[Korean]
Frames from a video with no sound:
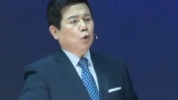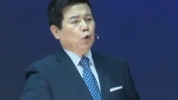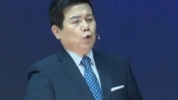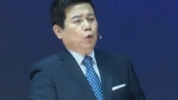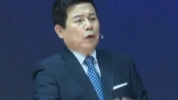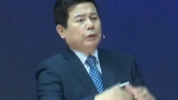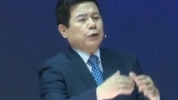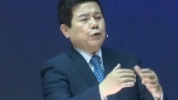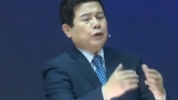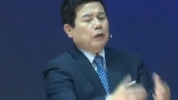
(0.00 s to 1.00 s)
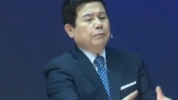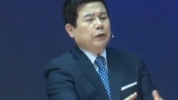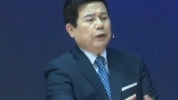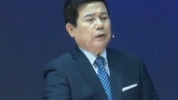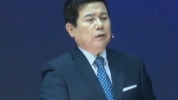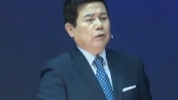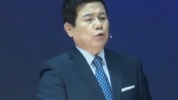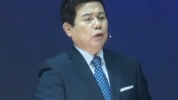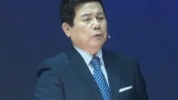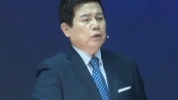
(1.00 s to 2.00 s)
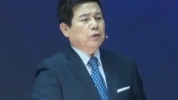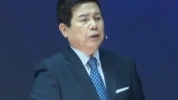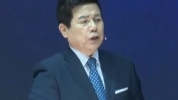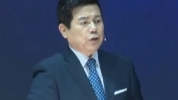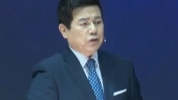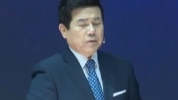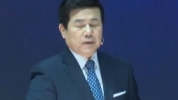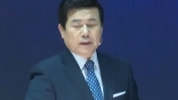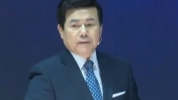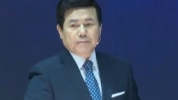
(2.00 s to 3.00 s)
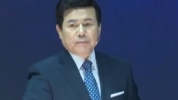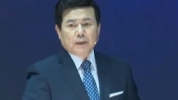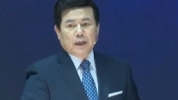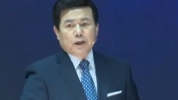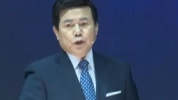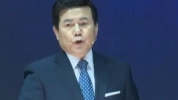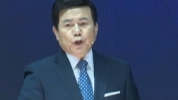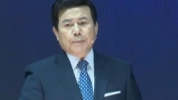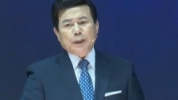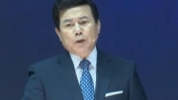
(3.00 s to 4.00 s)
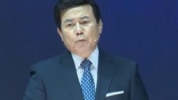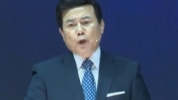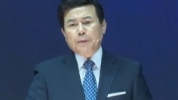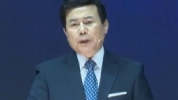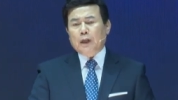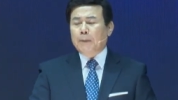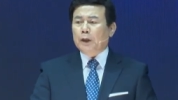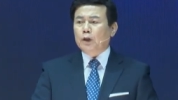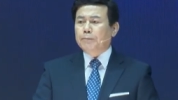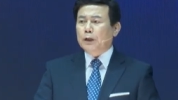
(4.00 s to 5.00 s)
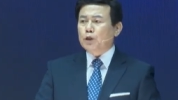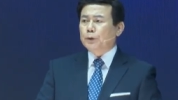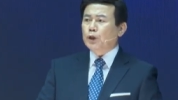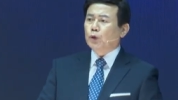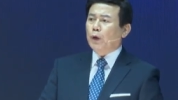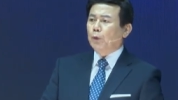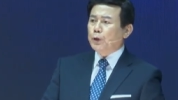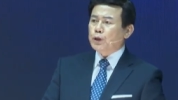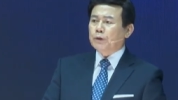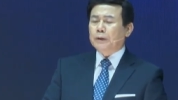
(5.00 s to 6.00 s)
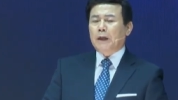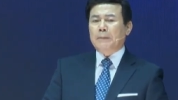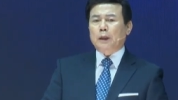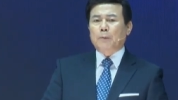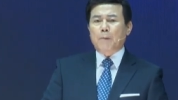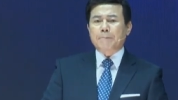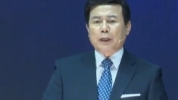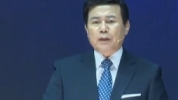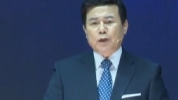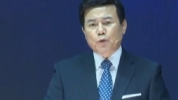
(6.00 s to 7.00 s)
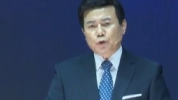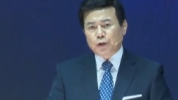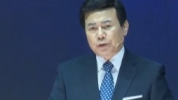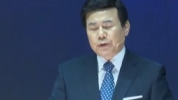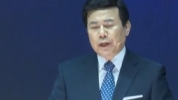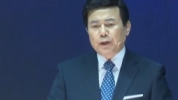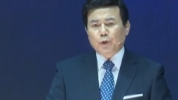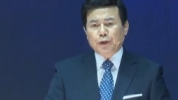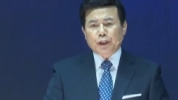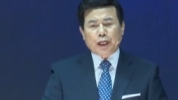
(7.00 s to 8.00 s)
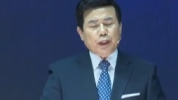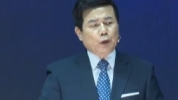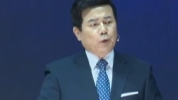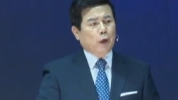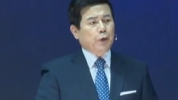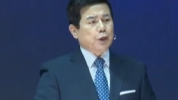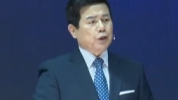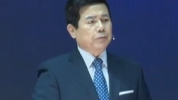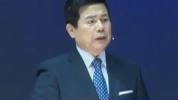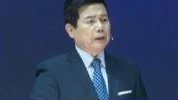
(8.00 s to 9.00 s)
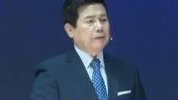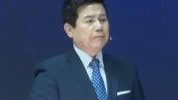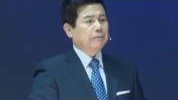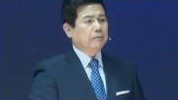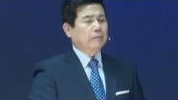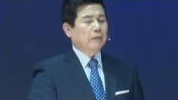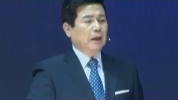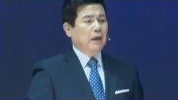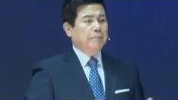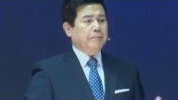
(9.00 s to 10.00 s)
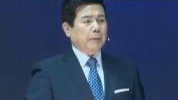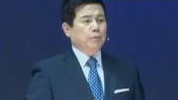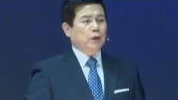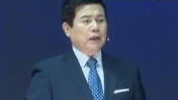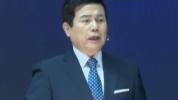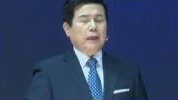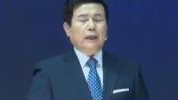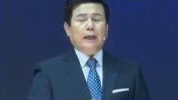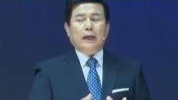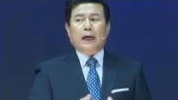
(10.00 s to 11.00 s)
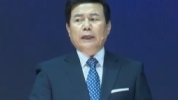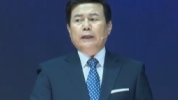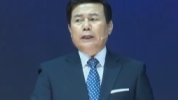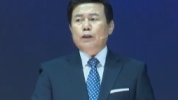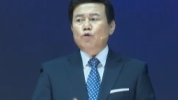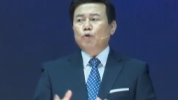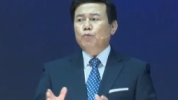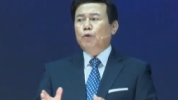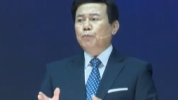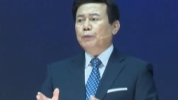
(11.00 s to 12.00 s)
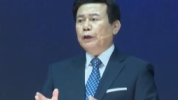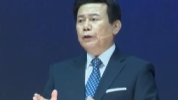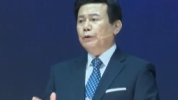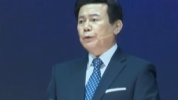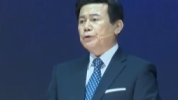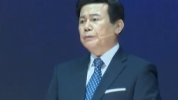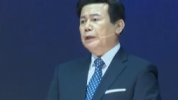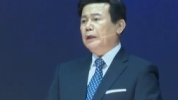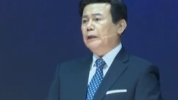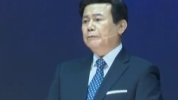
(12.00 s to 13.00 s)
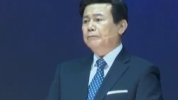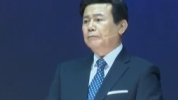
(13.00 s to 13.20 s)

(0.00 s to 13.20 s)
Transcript: 고통 가운데 있는 사람 편에 늘 주님은 서 계셨습니다. 성경 말씀 보게 되면 다음 같은 말씀을 기록하고 있습니다. 마태복음 8장 6절은 또 이렇게 기록하고 있습니다. 백부장의 하인이 중풍병에 들었습니다.